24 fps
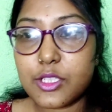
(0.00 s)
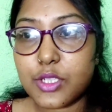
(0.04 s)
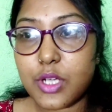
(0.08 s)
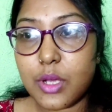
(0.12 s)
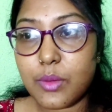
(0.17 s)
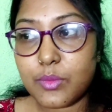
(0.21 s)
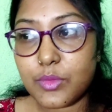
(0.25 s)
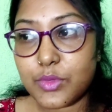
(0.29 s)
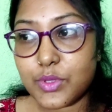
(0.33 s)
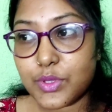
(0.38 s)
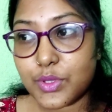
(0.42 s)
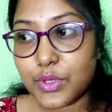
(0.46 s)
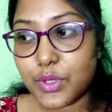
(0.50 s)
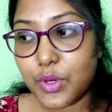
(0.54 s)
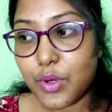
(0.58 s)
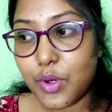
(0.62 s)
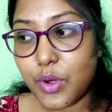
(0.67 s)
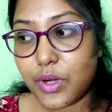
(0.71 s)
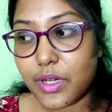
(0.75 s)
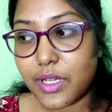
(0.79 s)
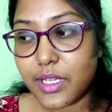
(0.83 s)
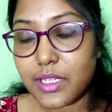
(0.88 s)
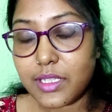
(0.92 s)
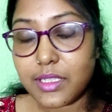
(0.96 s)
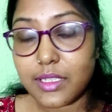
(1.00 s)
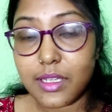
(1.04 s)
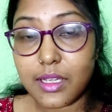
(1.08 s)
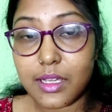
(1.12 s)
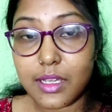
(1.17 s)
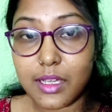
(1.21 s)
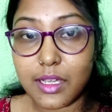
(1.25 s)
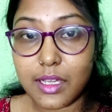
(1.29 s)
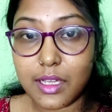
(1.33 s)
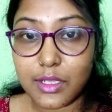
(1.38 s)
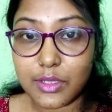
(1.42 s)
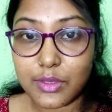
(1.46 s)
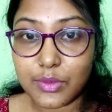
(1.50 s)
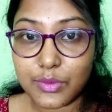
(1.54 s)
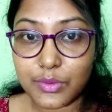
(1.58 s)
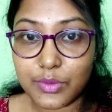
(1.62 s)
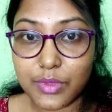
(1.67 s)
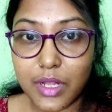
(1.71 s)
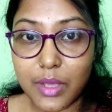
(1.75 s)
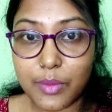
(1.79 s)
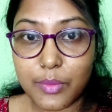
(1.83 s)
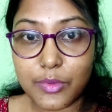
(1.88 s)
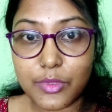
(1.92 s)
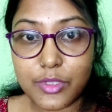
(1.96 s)
সমস্ত ঘরের
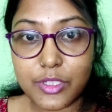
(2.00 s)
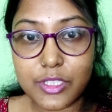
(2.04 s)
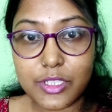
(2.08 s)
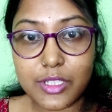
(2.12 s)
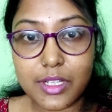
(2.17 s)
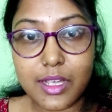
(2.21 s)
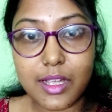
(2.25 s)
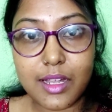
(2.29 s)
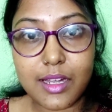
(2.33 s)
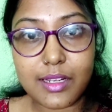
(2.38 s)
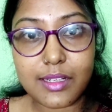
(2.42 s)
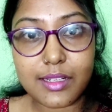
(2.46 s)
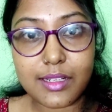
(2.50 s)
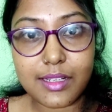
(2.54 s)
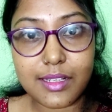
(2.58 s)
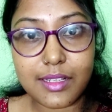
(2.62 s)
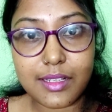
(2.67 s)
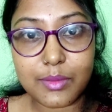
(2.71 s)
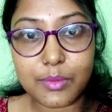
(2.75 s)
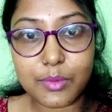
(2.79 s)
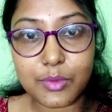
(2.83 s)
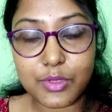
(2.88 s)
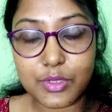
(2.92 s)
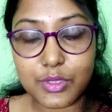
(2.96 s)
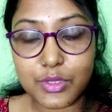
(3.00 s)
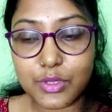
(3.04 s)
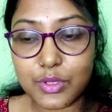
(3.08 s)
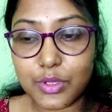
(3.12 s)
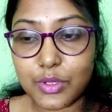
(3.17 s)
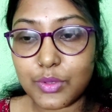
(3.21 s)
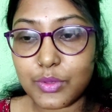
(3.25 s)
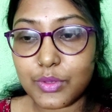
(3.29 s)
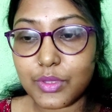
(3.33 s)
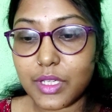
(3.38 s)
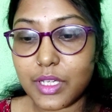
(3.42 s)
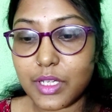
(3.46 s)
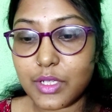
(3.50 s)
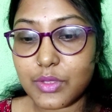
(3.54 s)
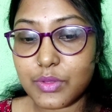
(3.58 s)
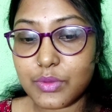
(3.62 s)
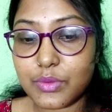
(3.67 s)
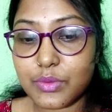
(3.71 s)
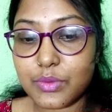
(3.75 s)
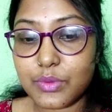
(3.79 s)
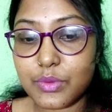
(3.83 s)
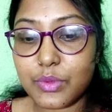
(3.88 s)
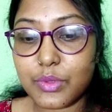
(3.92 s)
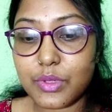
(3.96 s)
নোংরা পরিষ্কার পরিচ্ছন্ন থেকে
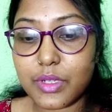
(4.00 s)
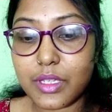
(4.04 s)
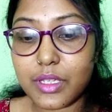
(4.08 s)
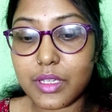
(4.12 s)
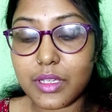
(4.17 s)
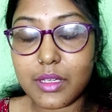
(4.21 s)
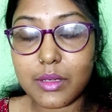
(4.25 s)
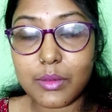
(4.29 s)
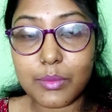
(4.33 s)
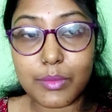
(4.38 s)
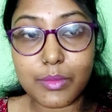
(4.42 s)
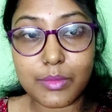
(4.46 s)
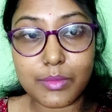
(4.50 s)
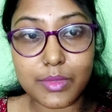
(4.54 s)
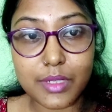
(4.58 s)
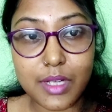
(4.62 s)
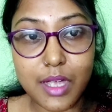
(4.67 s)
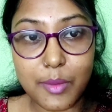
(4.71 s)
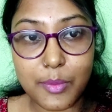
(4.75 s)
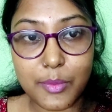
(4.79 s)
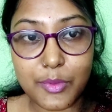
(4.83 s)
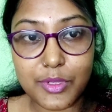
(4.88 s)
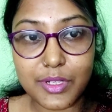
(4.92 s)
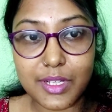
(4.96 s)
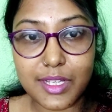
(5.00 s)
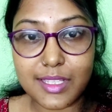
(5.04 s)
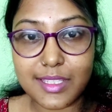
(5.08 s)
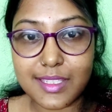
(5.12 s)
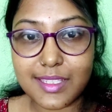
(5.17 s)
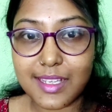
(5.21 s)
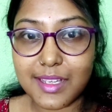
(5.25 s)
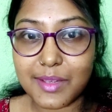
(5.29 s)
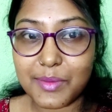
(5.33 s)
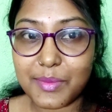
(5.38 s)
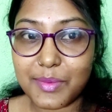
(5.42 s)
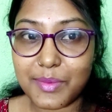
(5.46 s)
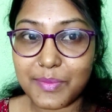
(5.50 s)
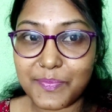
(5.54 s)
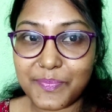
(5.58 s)
শুরু করে কাপড় কাচা